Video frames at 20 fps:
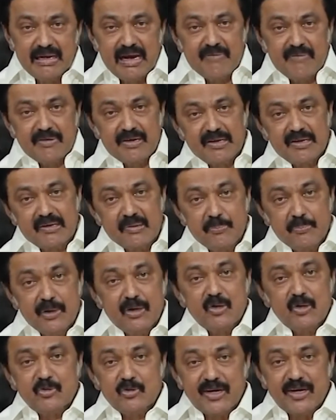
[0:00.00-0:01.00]
அவர்களுக்கு
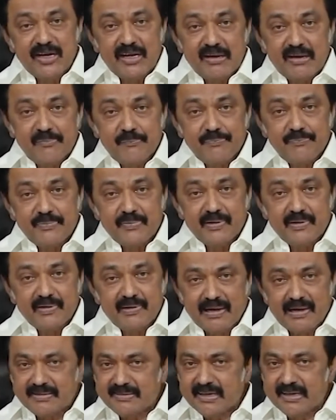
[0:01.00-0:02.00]
பேருந்துகளில்
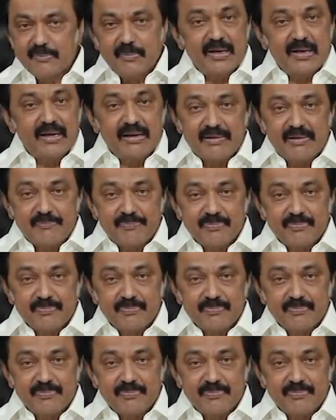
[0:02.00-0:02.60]
கட்டணம் இல்லை